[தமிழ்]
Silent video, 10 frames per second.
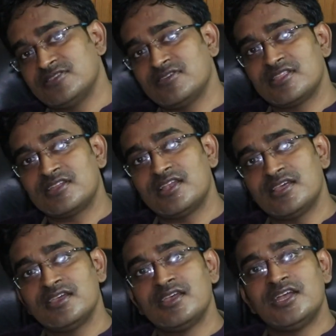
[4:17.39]
செய்யும் அதனால்
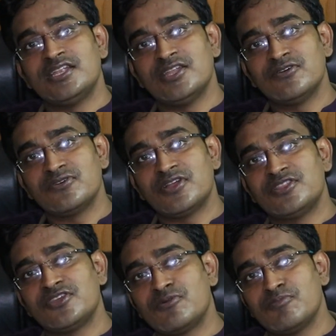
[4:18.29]
நெவ்
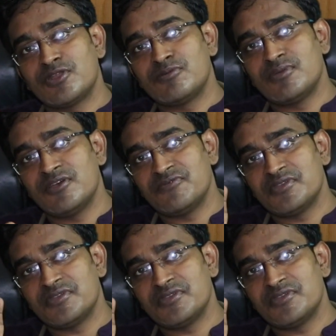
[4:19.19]
வந்து ரொம்ப ரொம்ப